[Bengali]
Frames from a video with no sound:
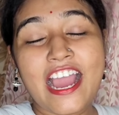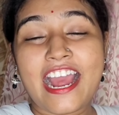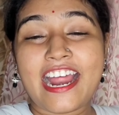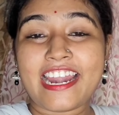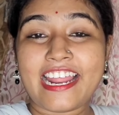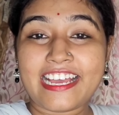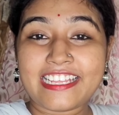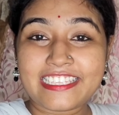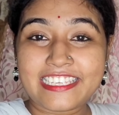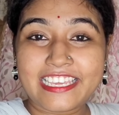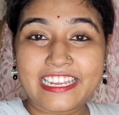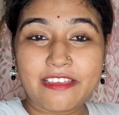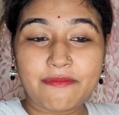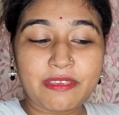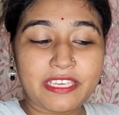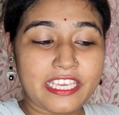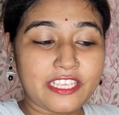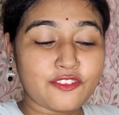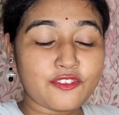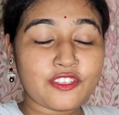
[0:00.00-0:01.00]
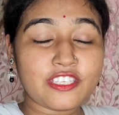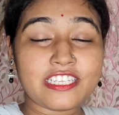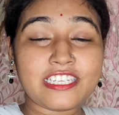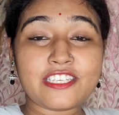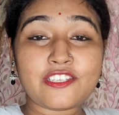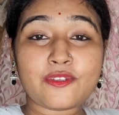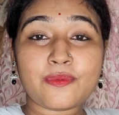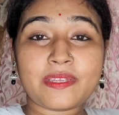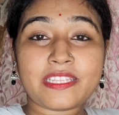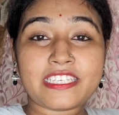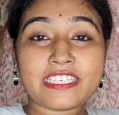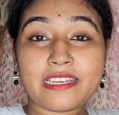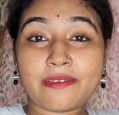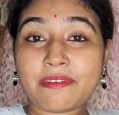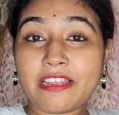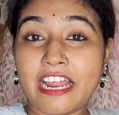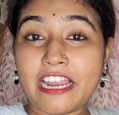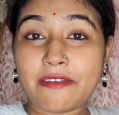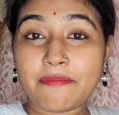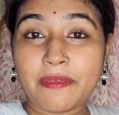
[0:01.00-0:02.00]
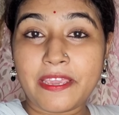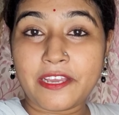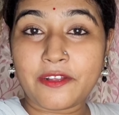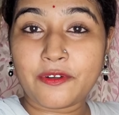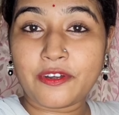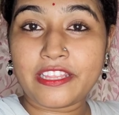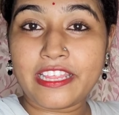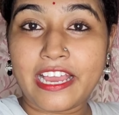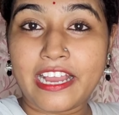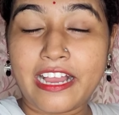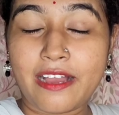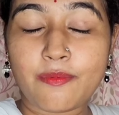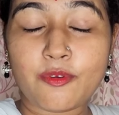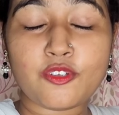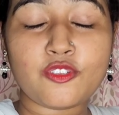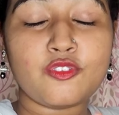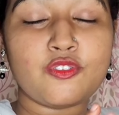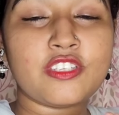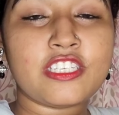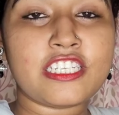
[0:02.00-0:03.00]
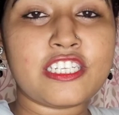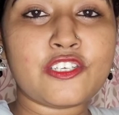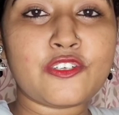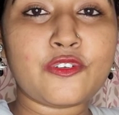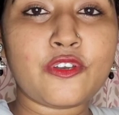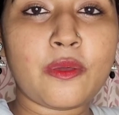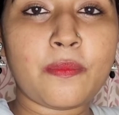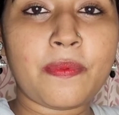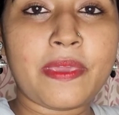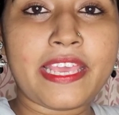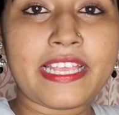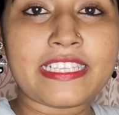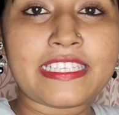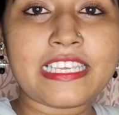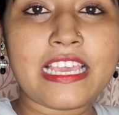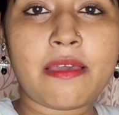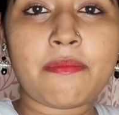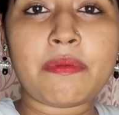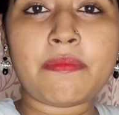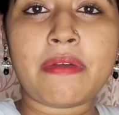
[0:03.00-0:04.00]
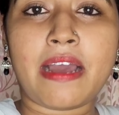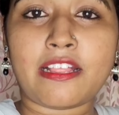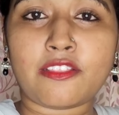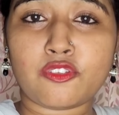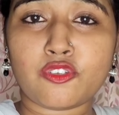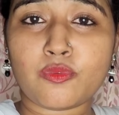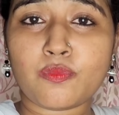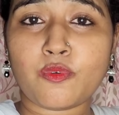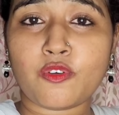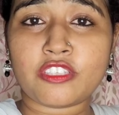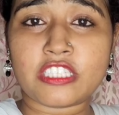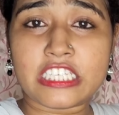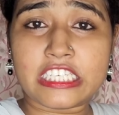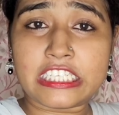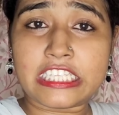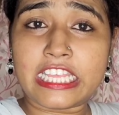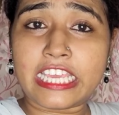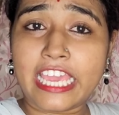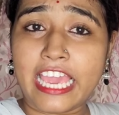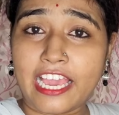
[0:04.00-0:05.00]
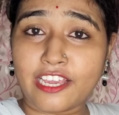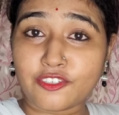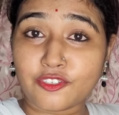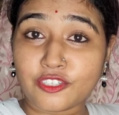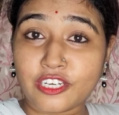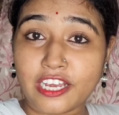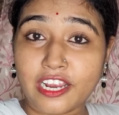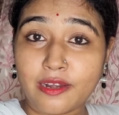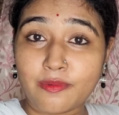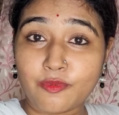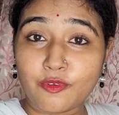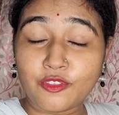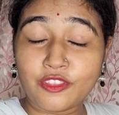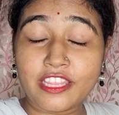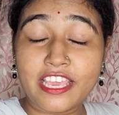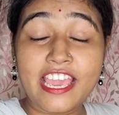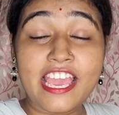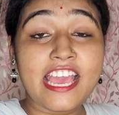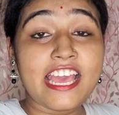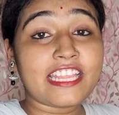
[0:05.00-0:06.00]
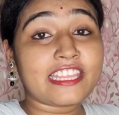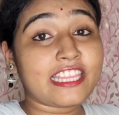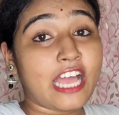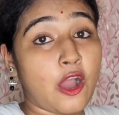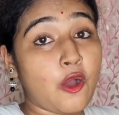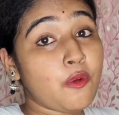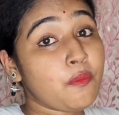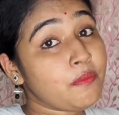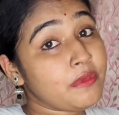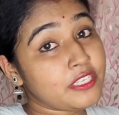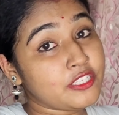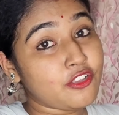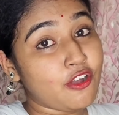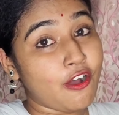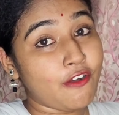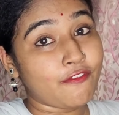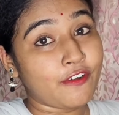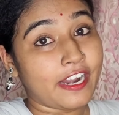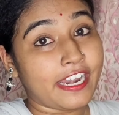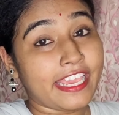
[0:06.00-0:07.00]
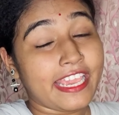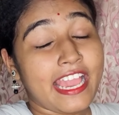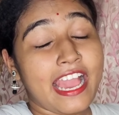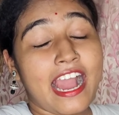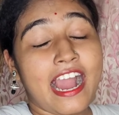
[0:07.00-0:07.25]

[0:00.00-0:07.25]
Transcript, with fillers: আর আজকের আমি কিছু জিনিস তোমাদের সামনে আনপ্যাক করে দেখাবো তো জিনিসগুলো পেয়েছি আমি মাত্র পঞ্চাশ থেকে একশো টাকার মধ্যে তাও মিসও অফারে